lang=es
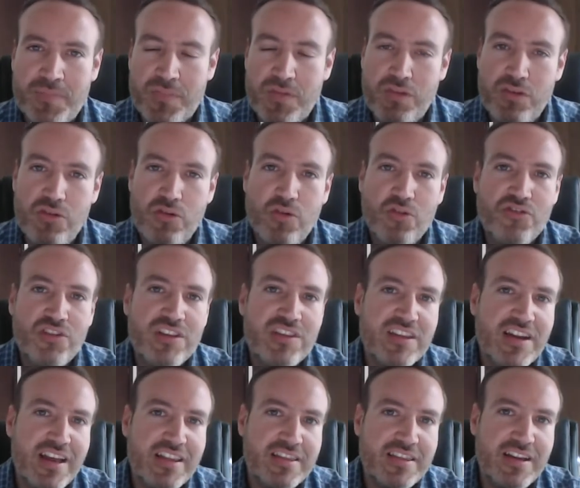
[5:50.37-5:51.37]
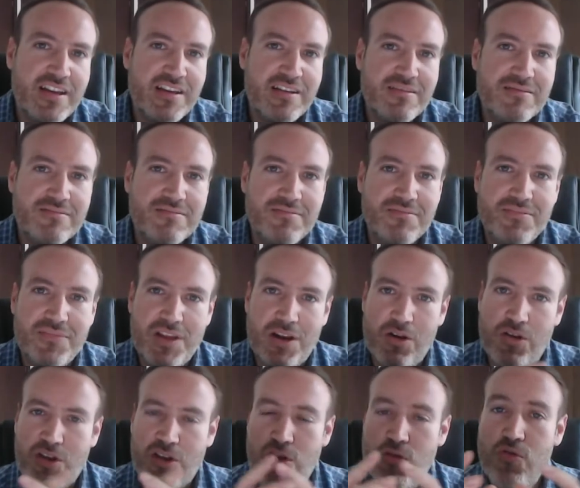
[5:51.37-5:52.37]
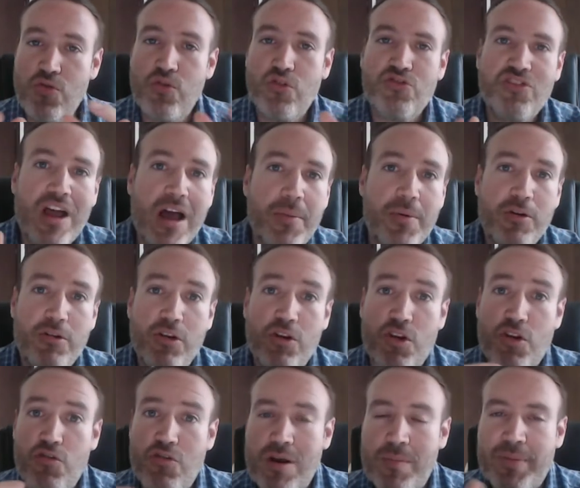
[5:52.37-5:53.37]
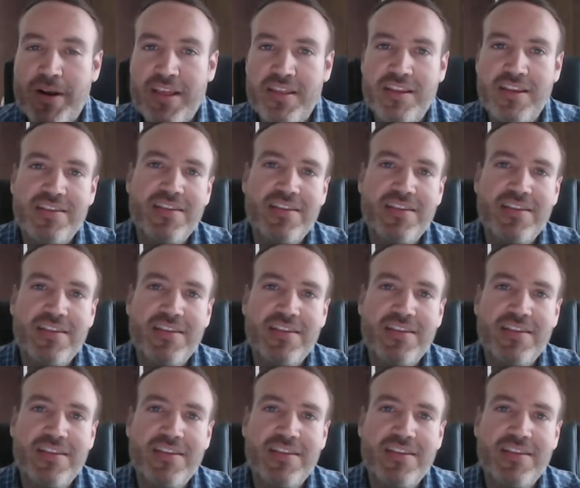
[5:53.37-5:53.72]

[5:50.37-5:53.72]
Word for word: no se trata de lo que uno sabe o lo que uno aprende,